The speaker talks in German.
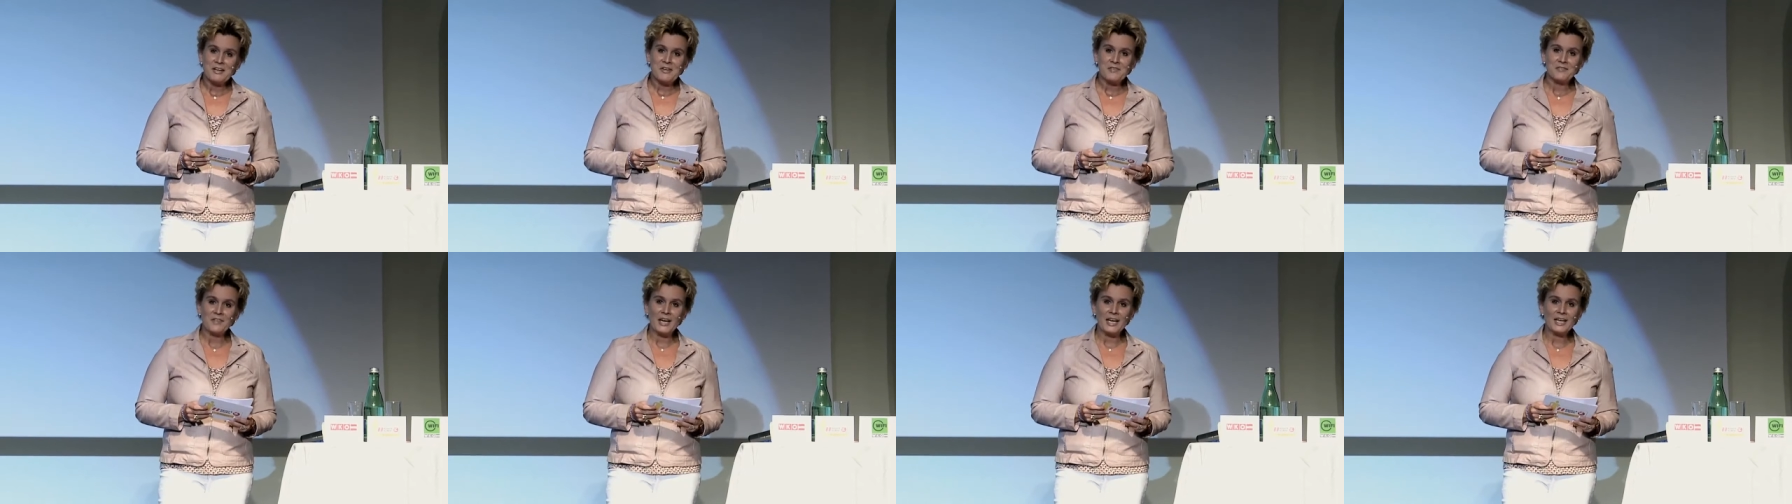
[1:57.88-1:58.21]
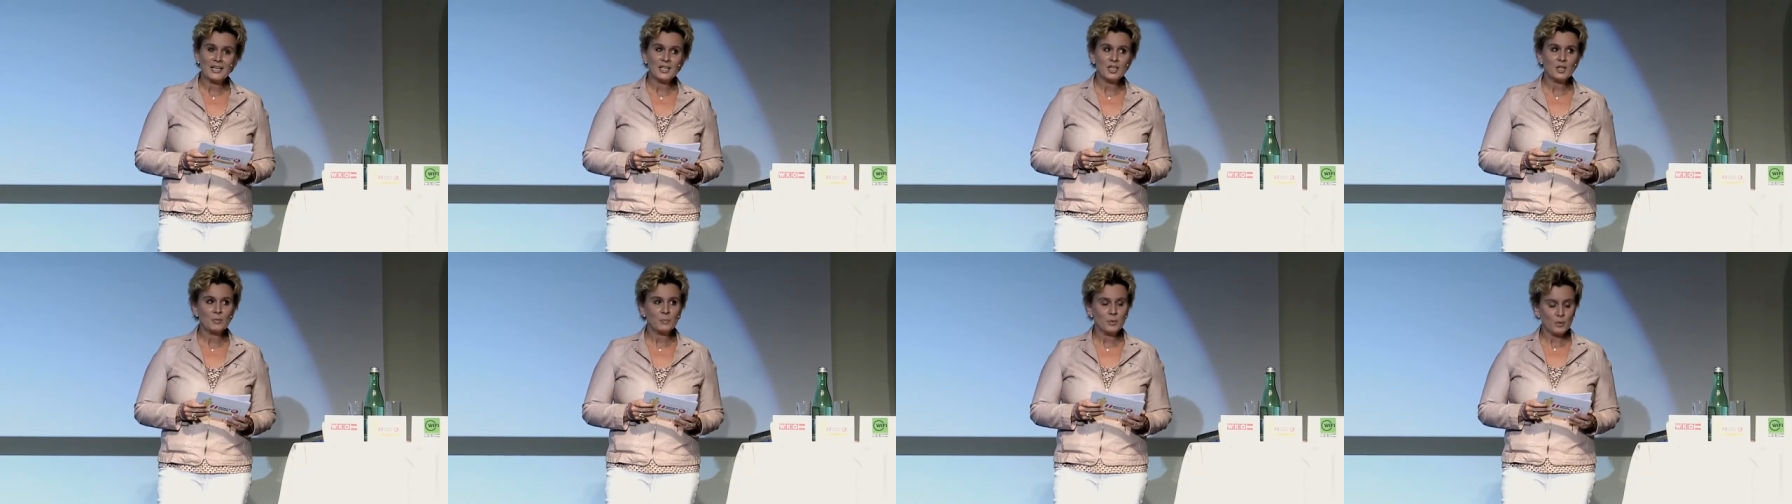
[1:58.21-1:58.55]

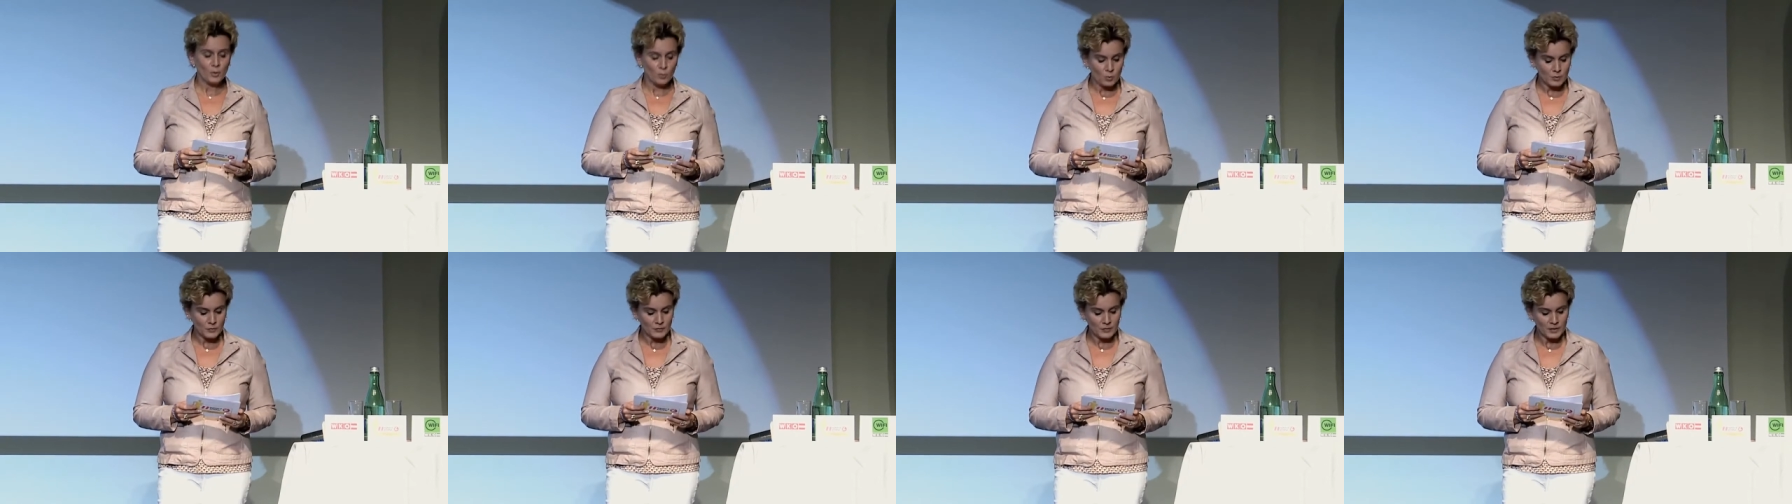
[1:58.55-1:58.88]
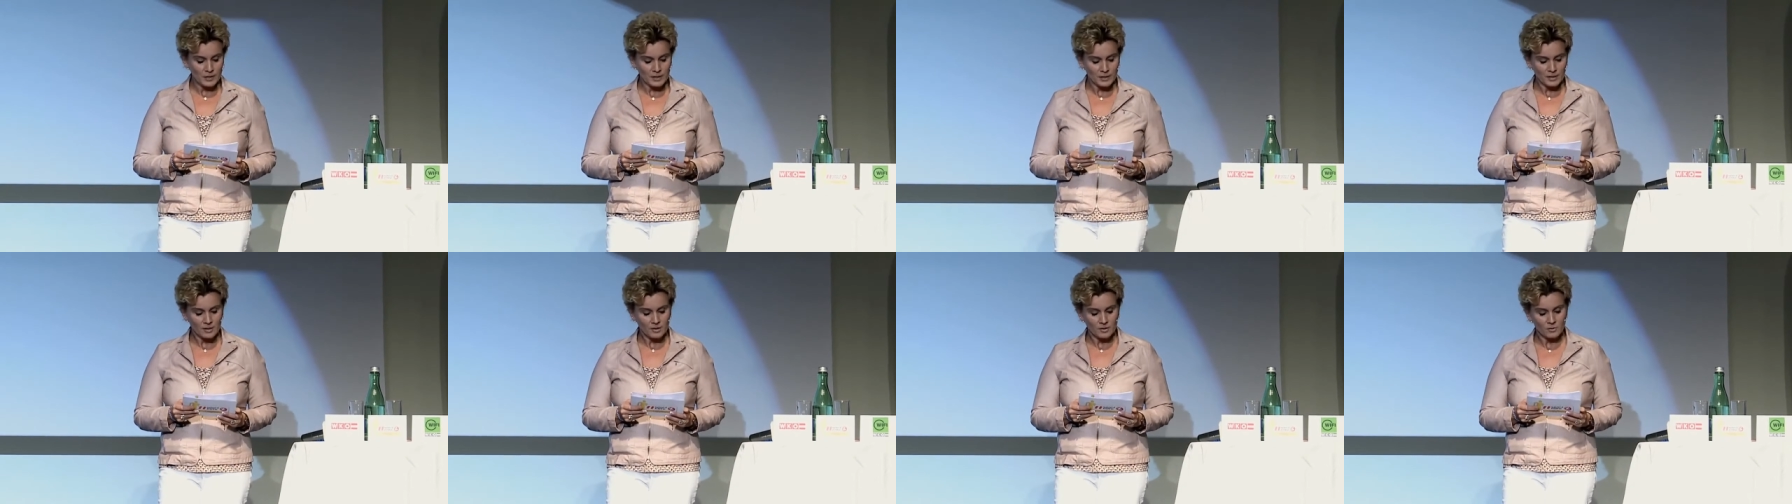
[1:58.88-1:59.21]
welche
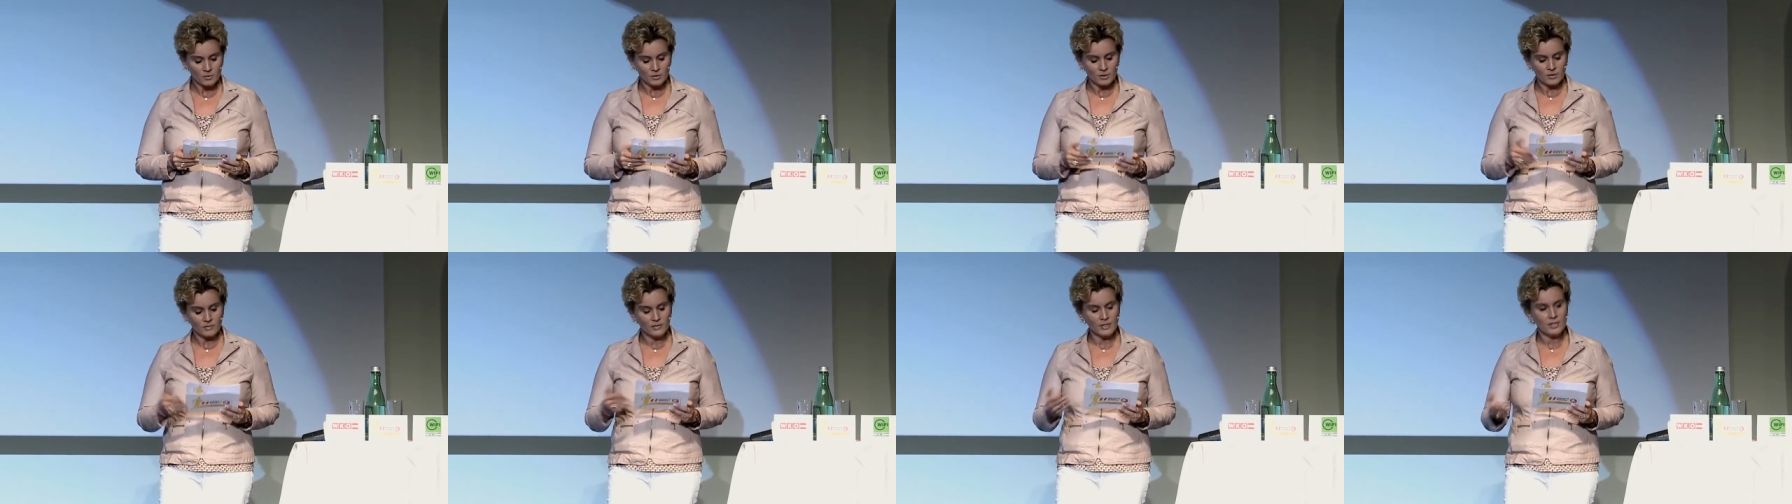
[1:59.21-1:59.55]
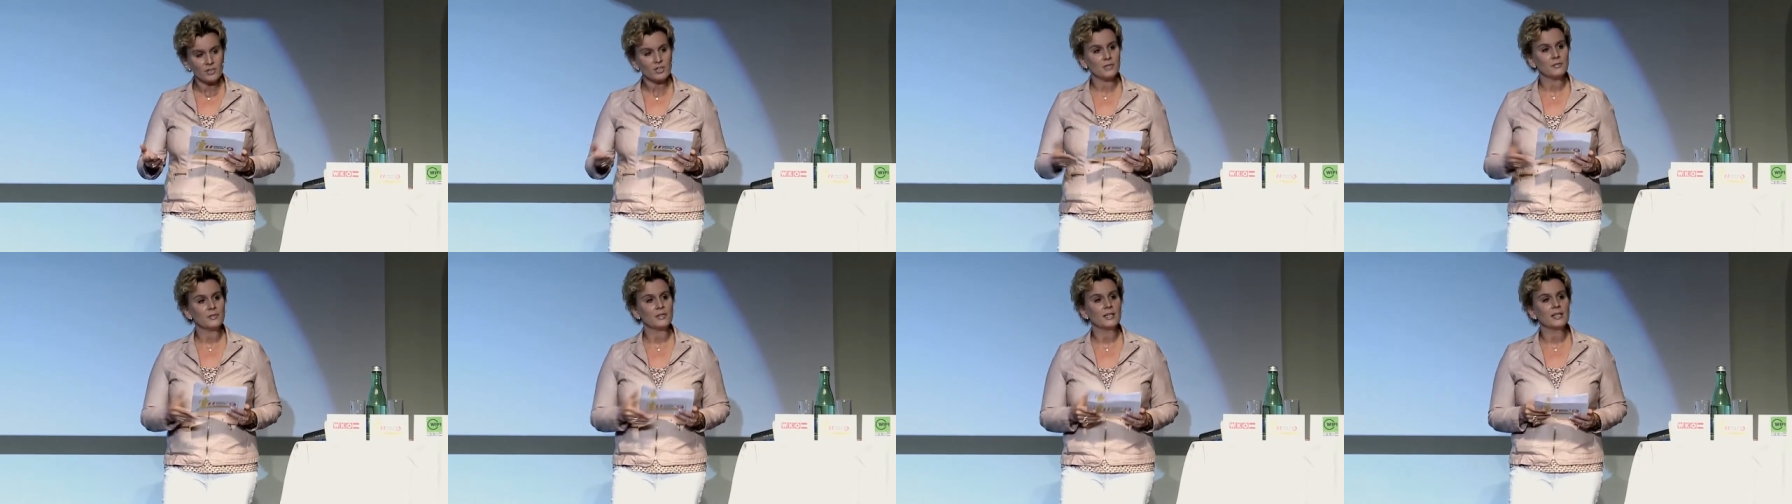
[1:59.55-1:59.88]
beruflichen und
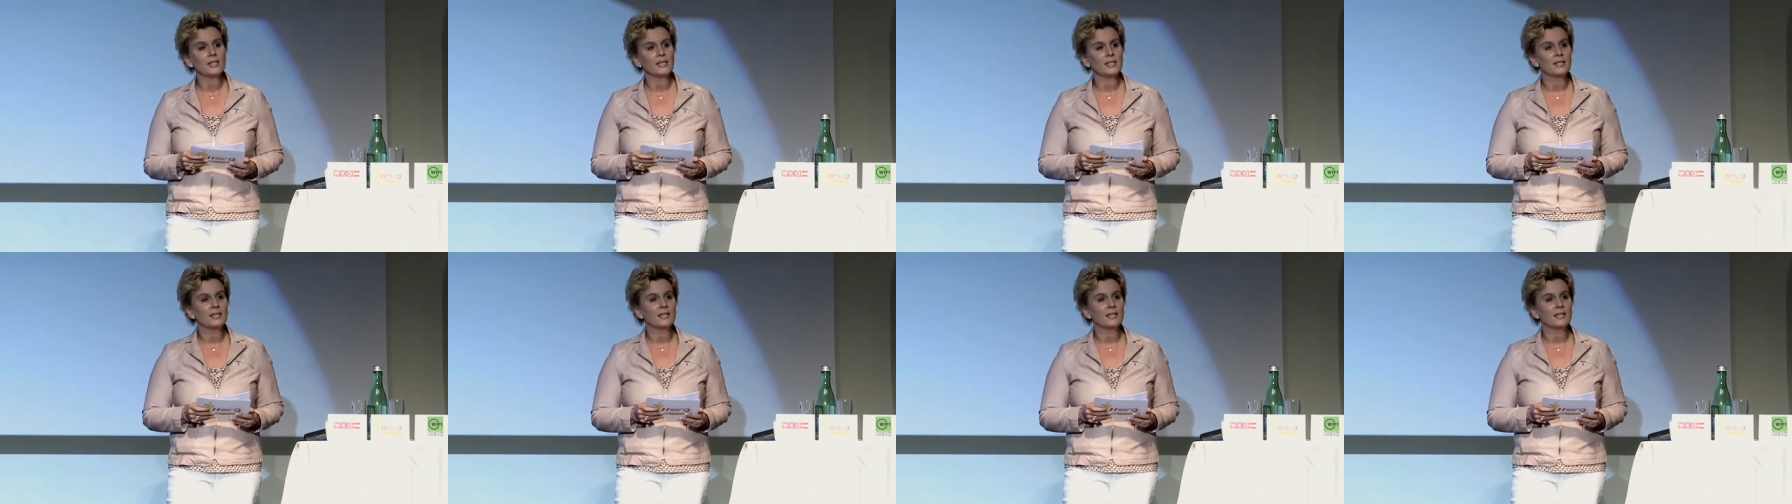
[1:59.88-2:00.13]
wirtschaftlichen